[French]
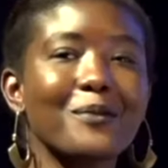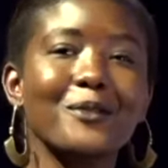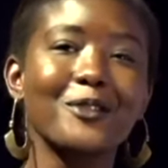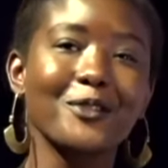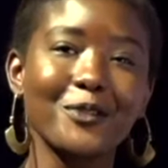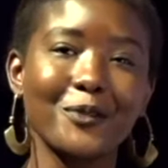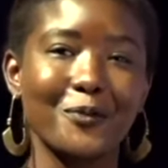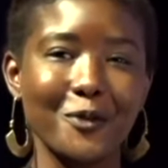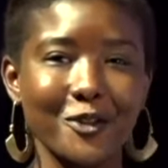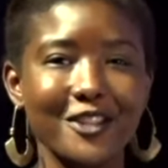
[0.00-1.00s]
Bonjour tout le
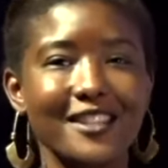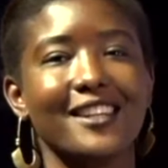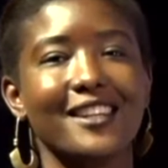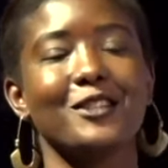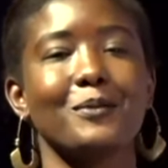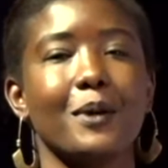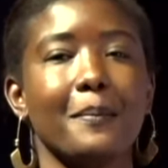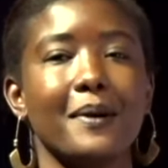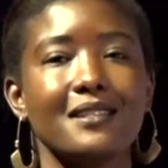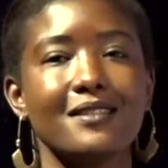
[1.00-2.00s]
monde. je
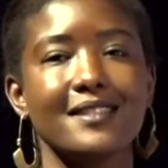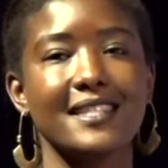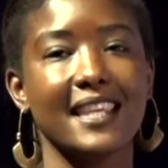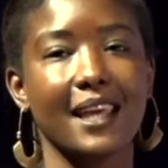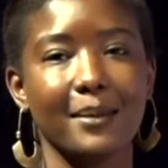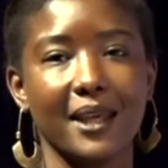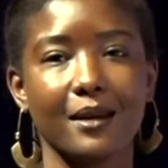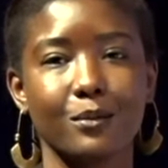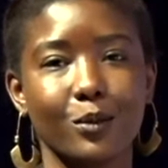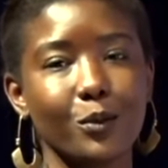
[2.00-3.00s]
m'appelle Zinga
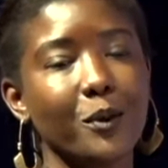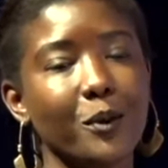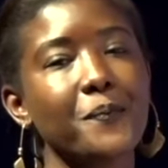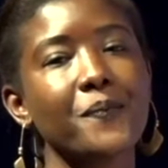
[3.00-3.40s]
Biegemboop.